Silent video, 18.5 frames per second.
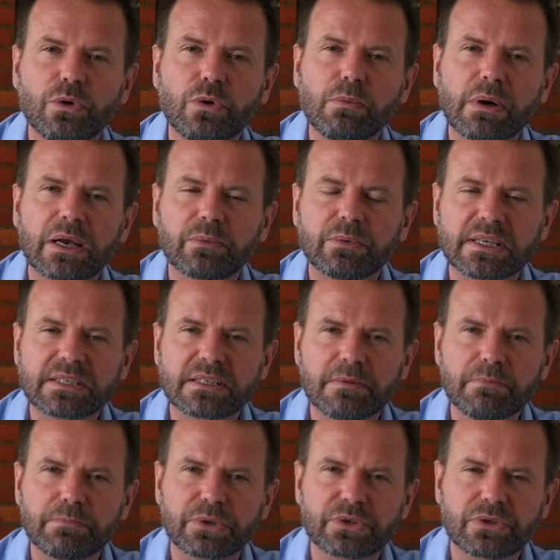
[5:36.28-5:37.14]
umarł na
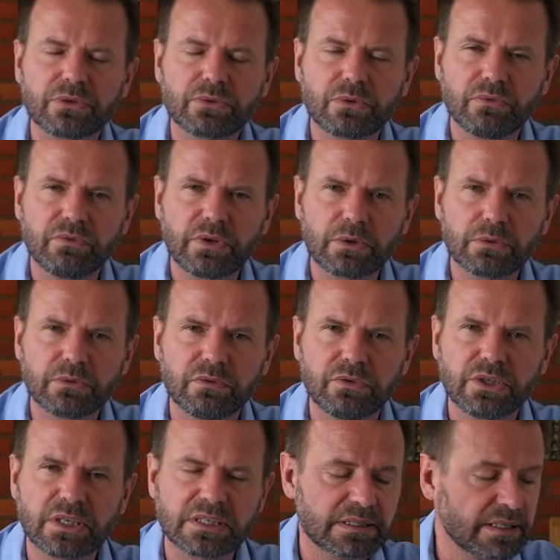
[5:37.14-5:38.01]
samym początku wieku
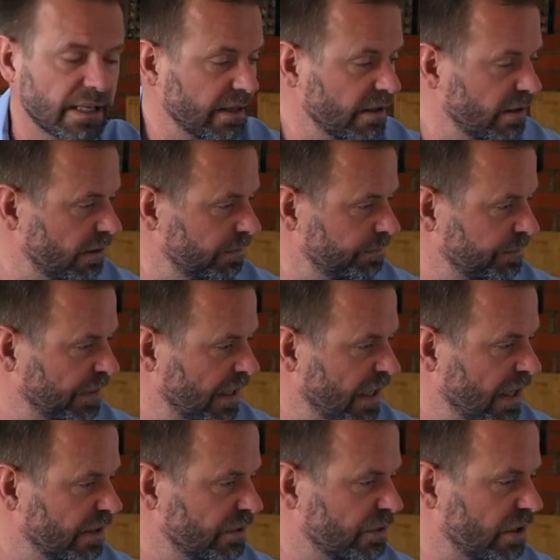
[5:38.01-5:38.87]
XX,
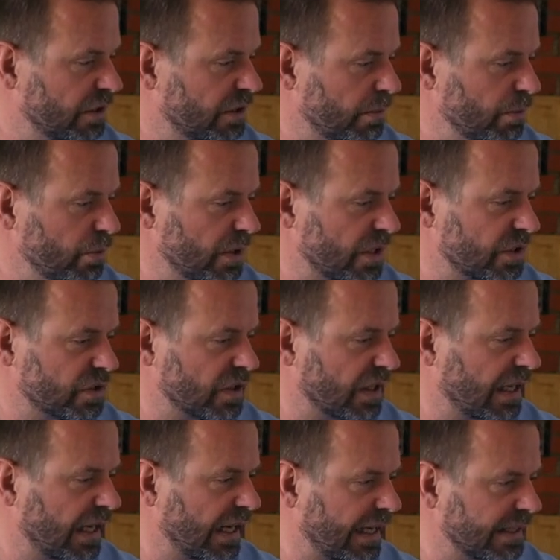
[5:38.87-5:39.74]
czyli to był
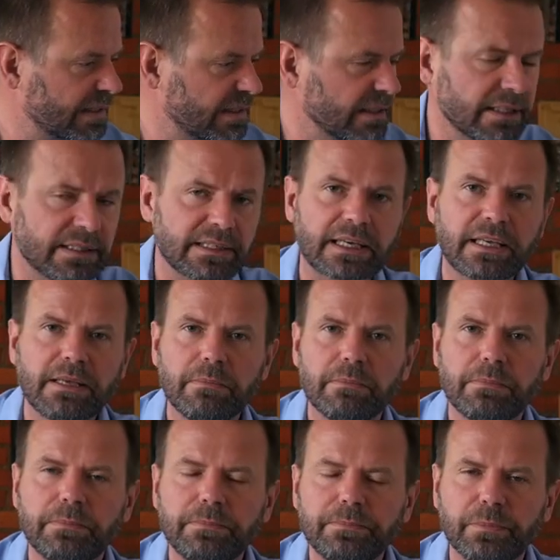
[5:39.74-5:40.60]
jeszcze klasyk, taki
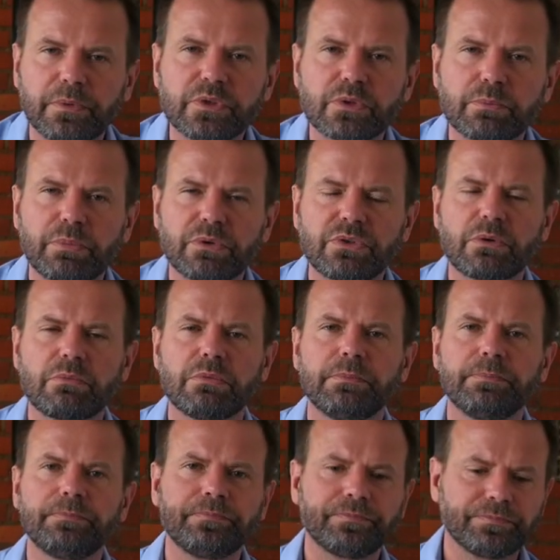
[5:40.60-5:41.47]

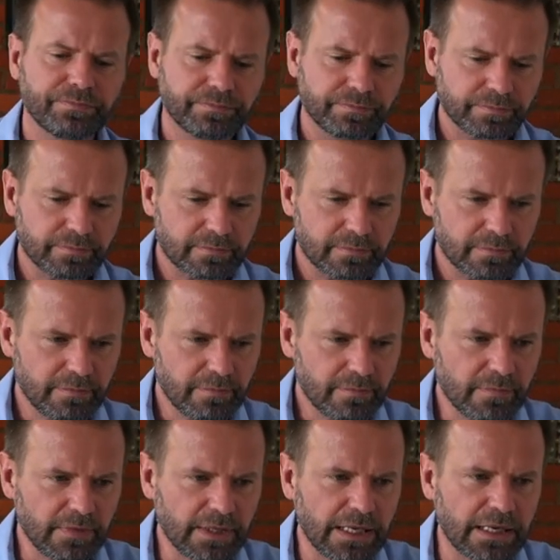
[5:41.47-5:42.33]
powiedziałbym
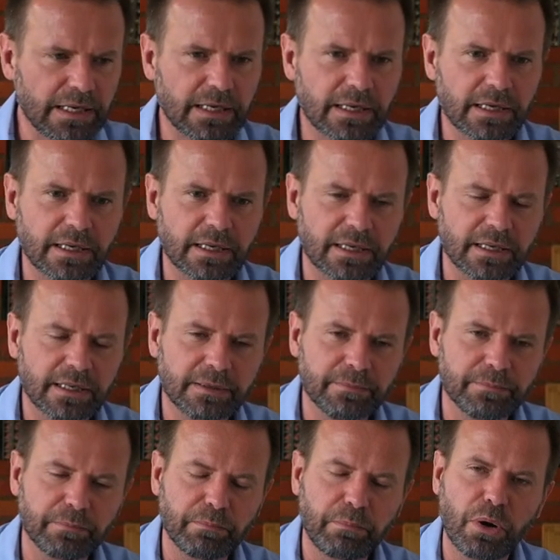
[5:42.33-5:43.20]

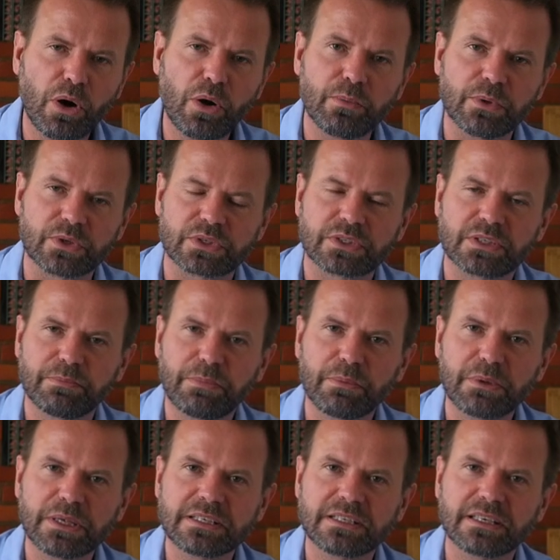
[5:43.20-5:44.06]
e, pomost
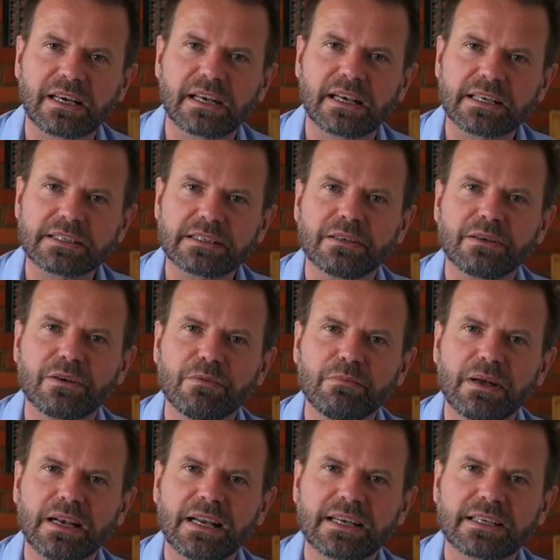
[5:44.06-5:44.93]
pomiędzy klasyką
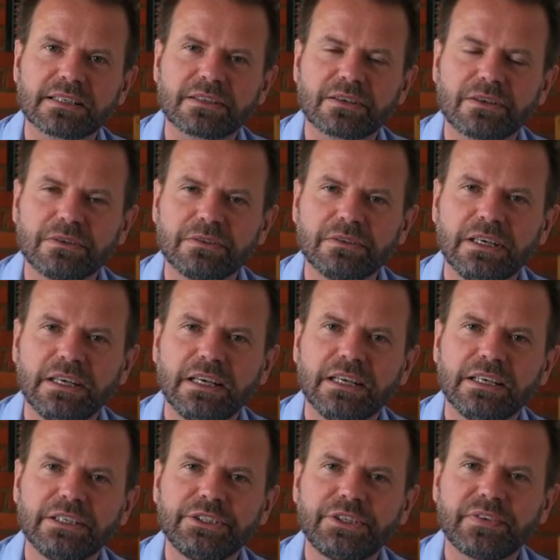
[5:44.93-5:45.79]
malarską
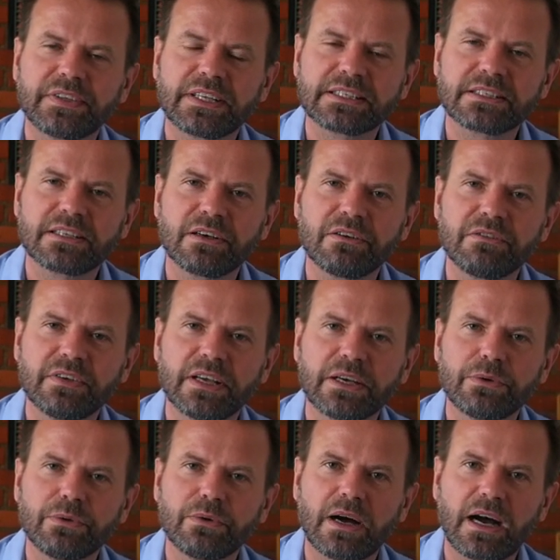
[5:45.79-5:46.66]
XIX
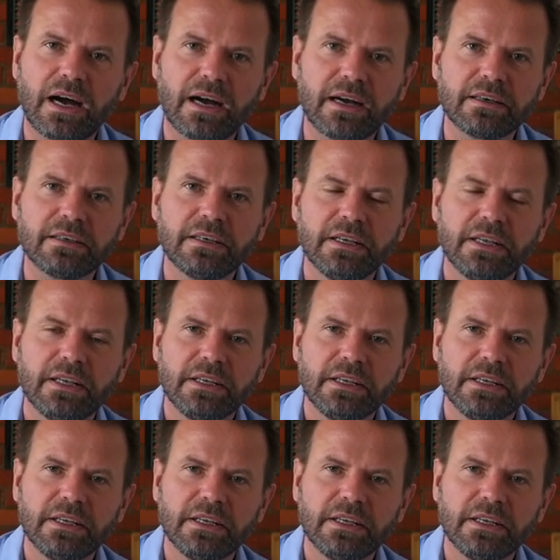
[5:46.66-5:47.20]
wieku, a e,